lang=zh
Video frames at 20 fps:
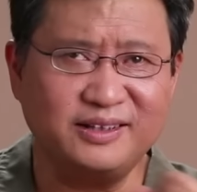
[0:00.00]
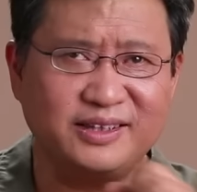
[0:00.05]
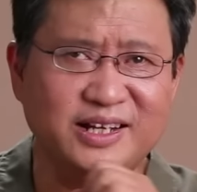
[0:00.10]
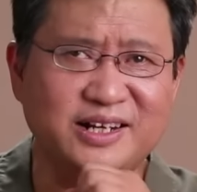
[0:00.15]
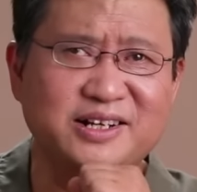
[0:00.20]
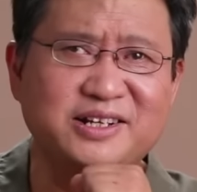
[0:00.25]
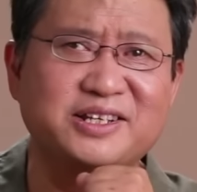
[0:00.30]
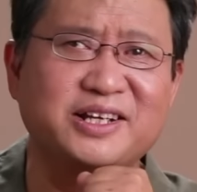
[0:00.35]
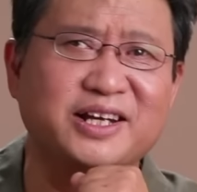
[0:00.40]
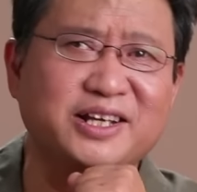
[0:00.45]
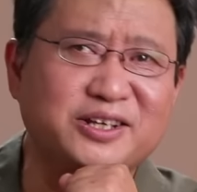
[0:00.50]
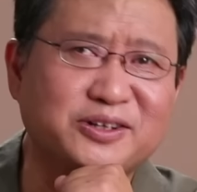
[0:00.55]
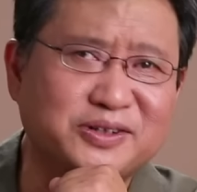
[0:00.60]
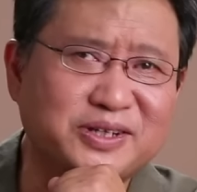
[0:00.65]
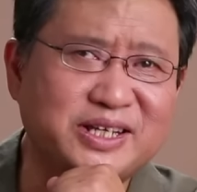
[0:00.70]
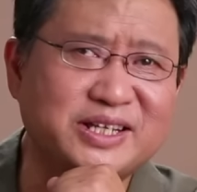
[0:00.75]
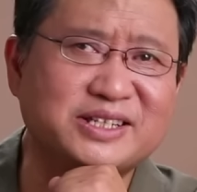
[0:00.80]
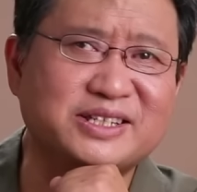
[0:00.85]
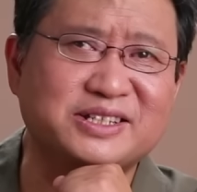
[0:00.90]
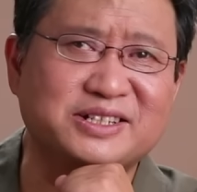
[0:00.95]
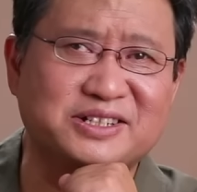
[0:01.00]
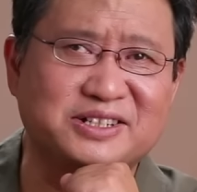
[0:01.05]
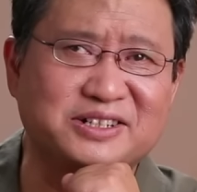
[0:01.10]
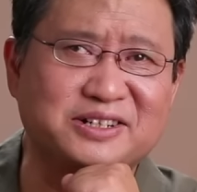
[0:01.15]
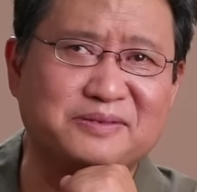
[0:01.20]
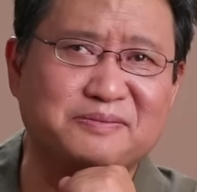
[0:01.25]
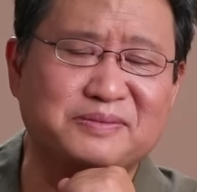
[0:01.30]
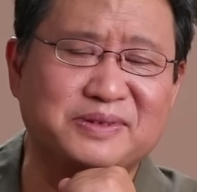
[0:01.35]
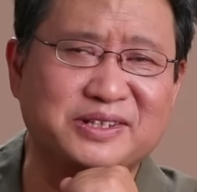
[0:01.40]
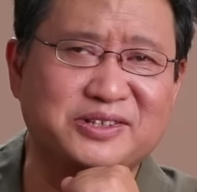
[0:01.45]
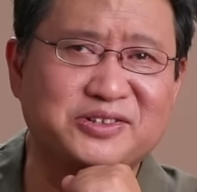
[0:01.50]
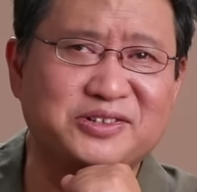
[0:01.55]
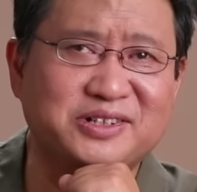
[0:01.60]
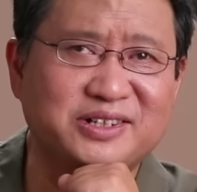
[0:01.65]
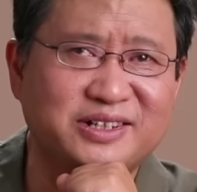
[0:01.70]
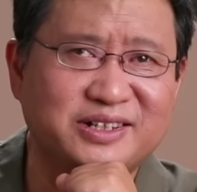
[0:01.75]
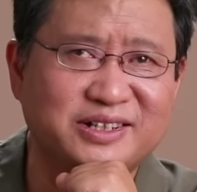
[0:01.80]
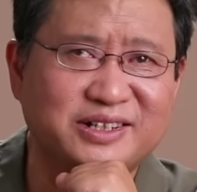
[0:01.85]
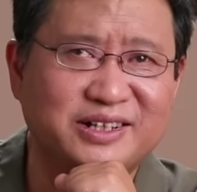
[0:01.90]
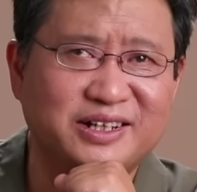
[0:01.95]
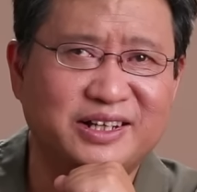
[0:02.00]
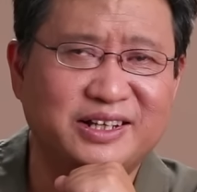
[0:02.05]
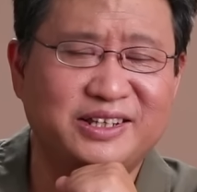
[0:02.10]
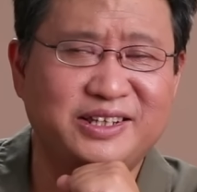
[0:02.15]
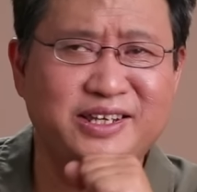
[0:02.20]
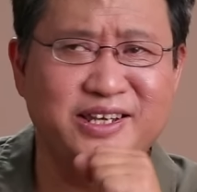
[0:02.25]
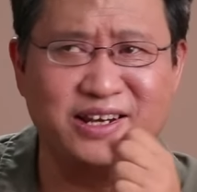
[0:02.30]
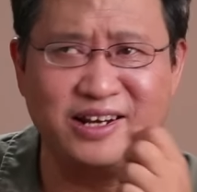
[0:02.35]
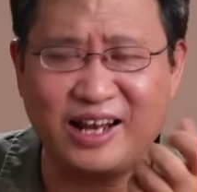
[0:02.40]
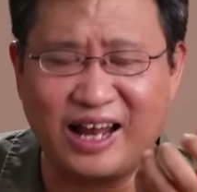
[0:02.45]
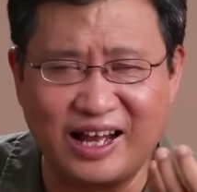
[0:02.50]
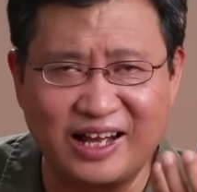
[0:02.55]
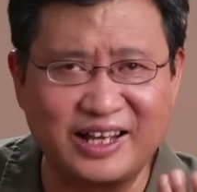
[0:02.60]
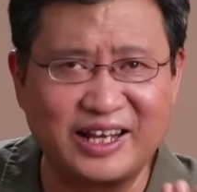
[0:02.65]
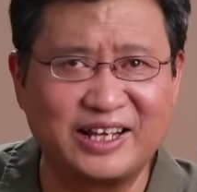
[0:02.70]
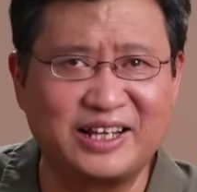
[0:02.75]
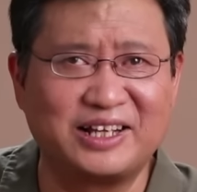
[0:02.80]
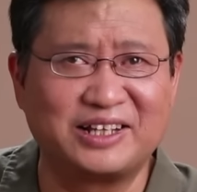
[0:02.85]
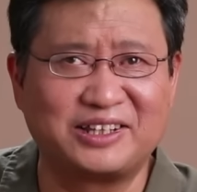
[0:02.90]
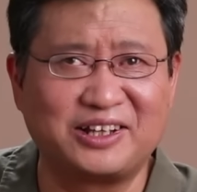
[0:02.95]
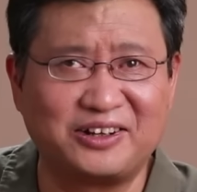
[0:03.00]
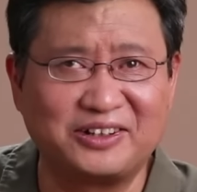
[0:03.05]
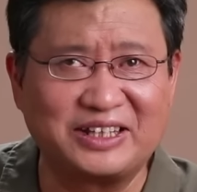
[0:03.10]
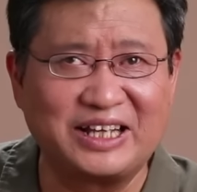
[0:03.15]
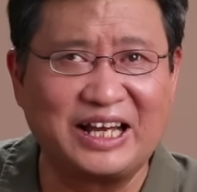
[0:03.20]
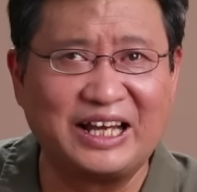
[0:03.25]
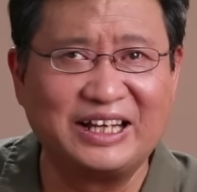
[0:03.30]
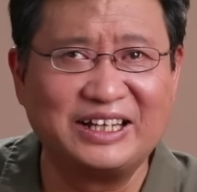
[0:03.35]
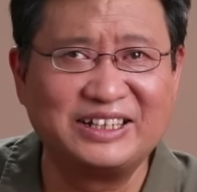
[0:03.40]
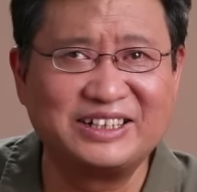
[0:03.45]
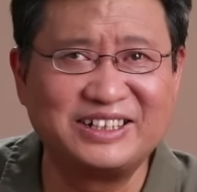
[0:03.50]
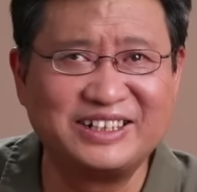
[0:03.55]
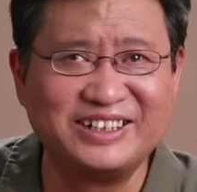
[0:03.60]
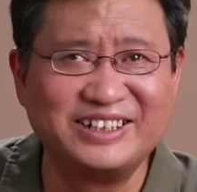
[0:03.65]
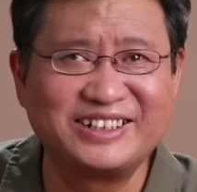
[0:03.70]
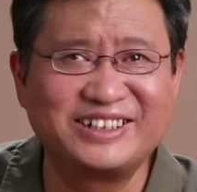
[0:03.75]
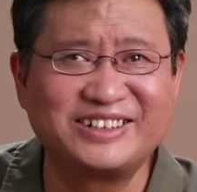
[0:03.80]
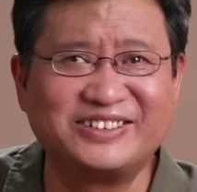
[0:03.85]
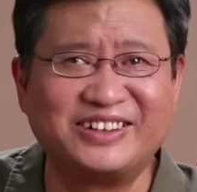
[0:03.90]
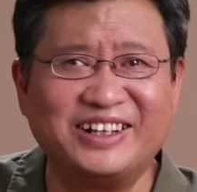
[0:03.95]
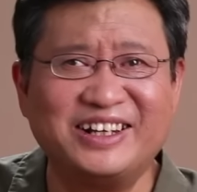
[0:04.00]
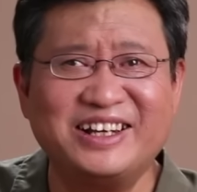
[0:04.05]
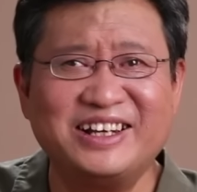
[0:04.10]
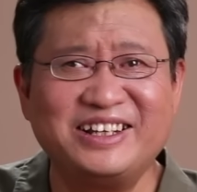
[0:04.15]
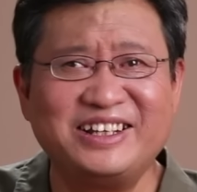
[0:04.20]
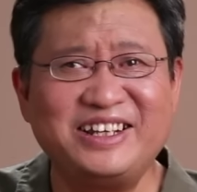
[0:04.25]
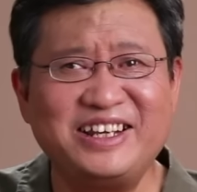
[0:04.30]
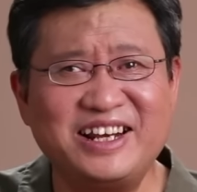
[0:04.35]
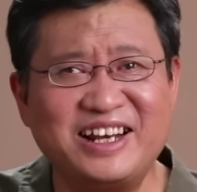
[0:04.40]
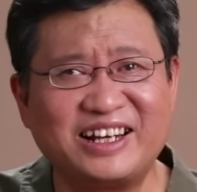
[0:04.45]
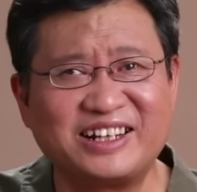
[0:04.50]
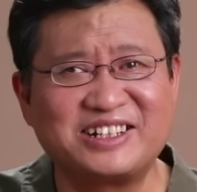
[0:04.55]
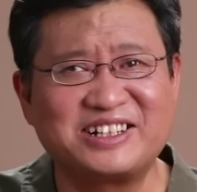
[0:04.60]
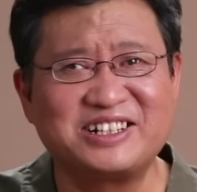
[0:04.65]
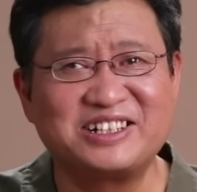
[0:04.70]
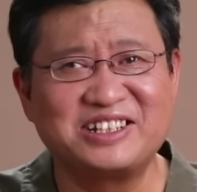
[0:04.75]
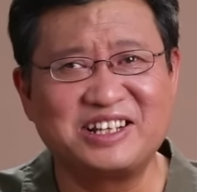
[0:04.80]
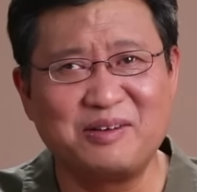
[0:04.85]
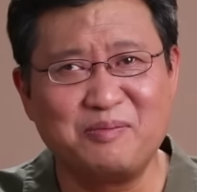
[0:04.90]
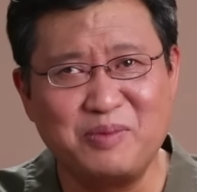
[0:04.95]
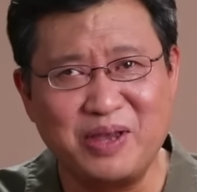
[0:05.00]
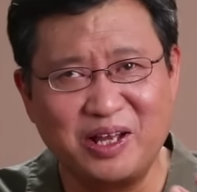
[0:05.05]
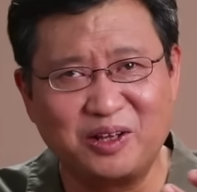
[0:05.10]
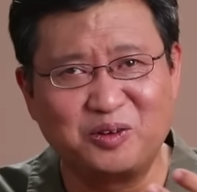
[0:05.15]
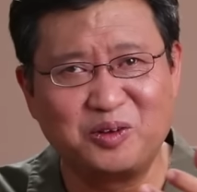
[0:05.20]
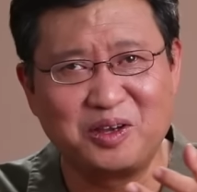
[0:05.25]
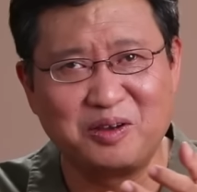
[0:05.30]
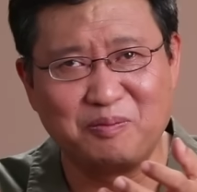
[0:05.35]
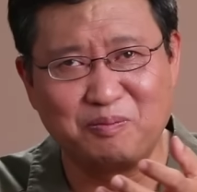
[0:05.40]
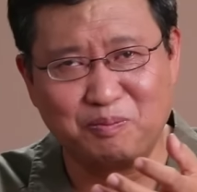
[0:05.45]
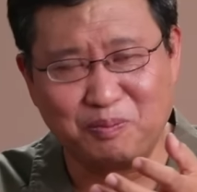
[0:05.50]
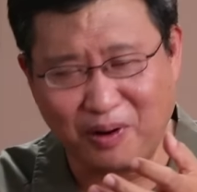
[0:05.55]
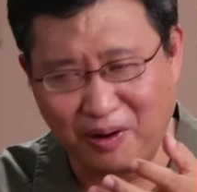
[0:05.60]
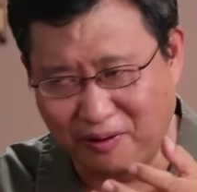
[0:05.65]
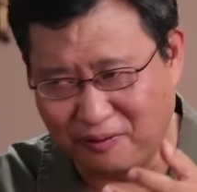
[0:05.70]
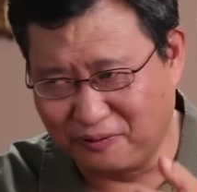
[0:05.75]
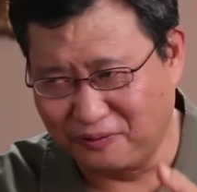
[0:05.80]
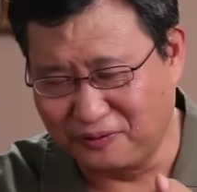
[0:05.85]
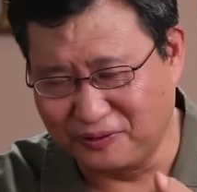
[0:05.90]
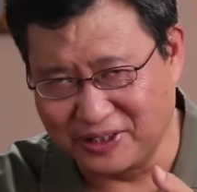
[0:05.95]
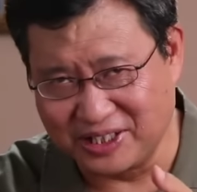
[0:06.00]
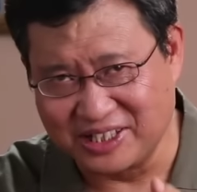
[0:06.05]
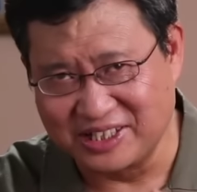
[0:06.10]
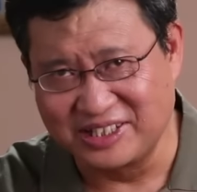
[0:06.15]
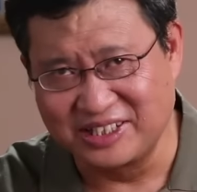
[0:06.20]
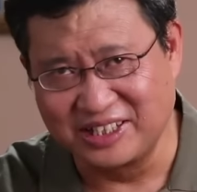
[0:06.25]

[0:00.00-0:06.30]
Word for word: 但是你看，有意思是什么呢？就是伊朗给他导弹，是吧？伊朗正在面对报复以